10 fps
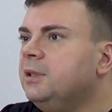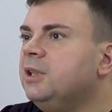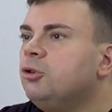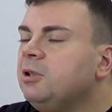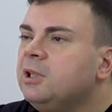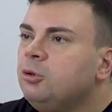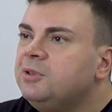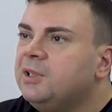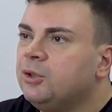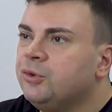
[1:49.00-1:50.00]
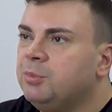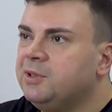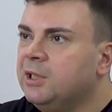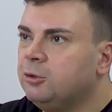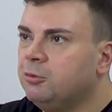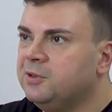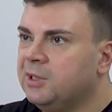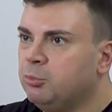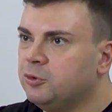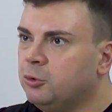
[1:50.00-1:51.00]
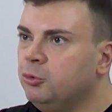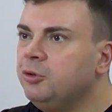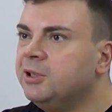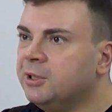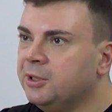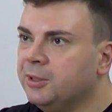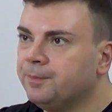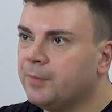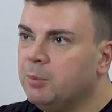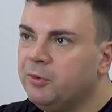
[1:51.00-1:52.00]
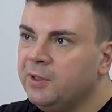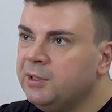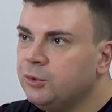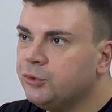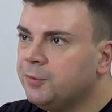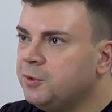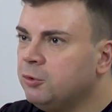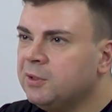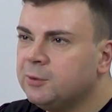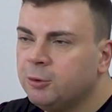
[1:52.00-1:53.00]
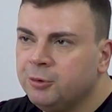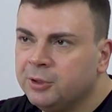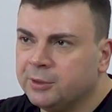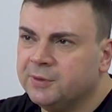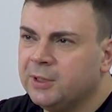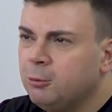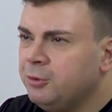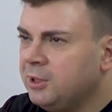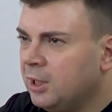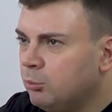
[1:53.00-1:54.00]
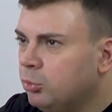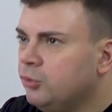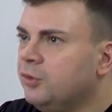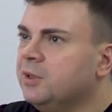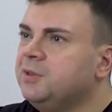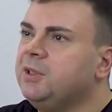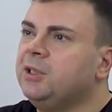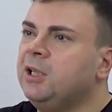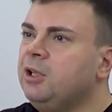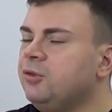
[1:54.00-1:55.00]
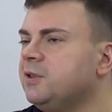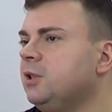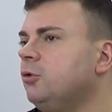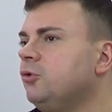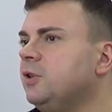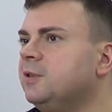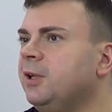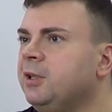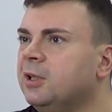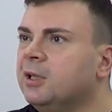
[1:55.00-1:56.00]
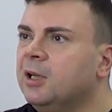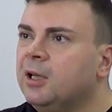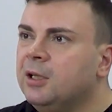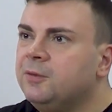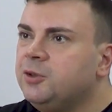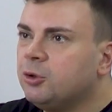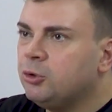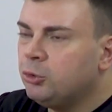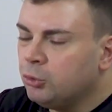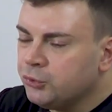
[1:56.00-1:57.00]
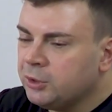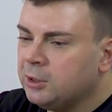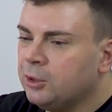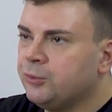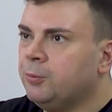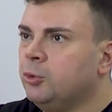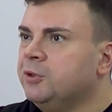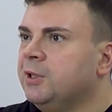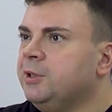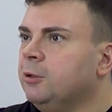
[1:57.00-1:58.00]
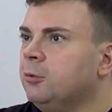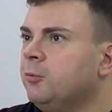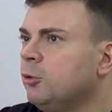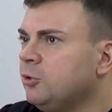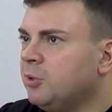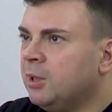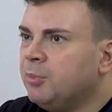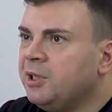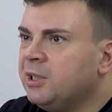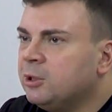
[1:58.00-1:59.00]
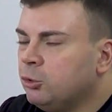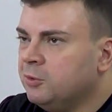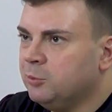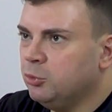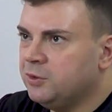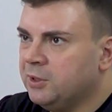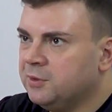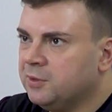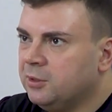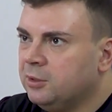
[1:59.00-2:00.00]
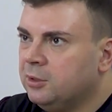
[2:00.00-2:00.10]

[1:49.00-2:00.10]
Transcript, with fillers: не только люди должны быть готовы к запуску, но и данные. Бывает так, что все настроено, сотрудники обучены, с технологической точки зрения все тоже хорошо функционирует. Вроде бы компания готова запускаться.